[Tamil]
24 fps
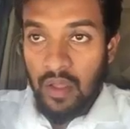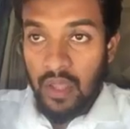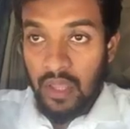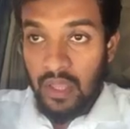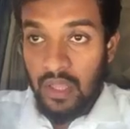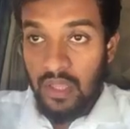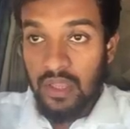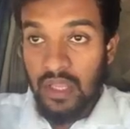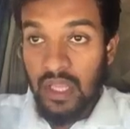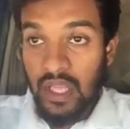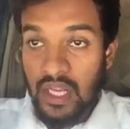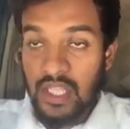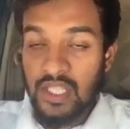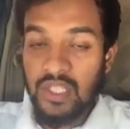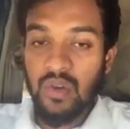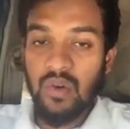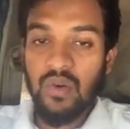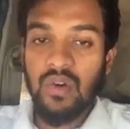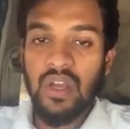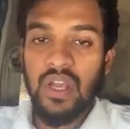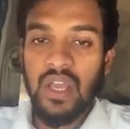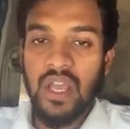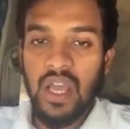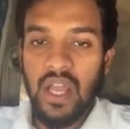இது
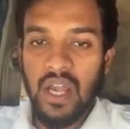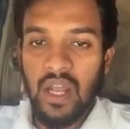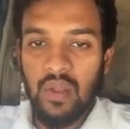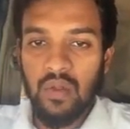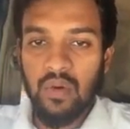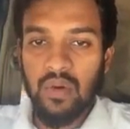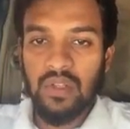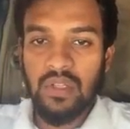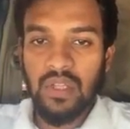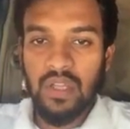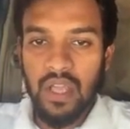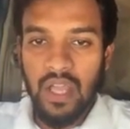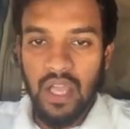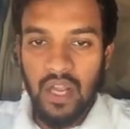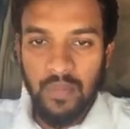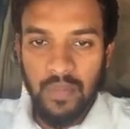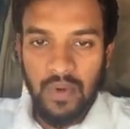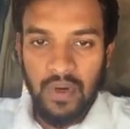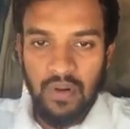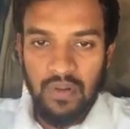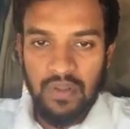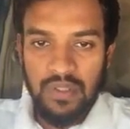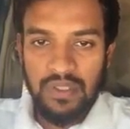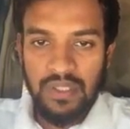தெரிஞ்சவங்க யாராவது ஒருத்தனை
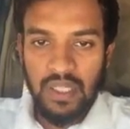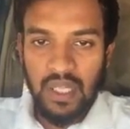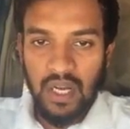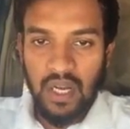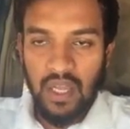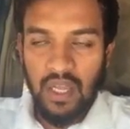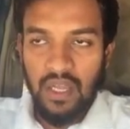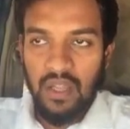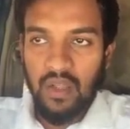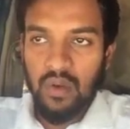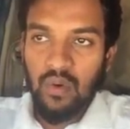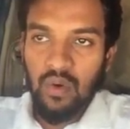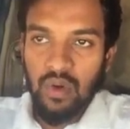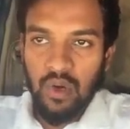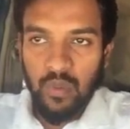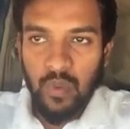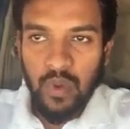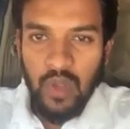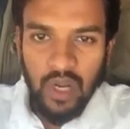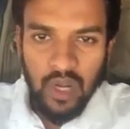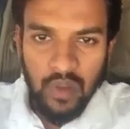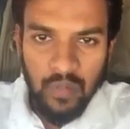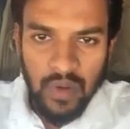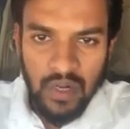ஏற்பட்டு வச்சு தர்றாங்க இதை கொண்டு
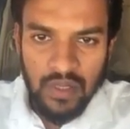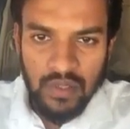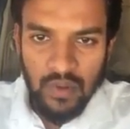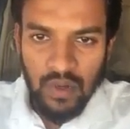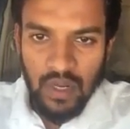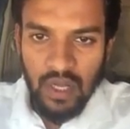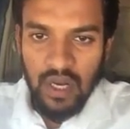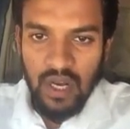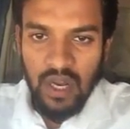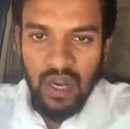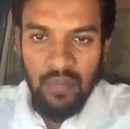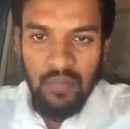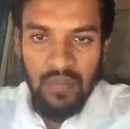போயிருங்கம்மான்னு சொல்லிடுற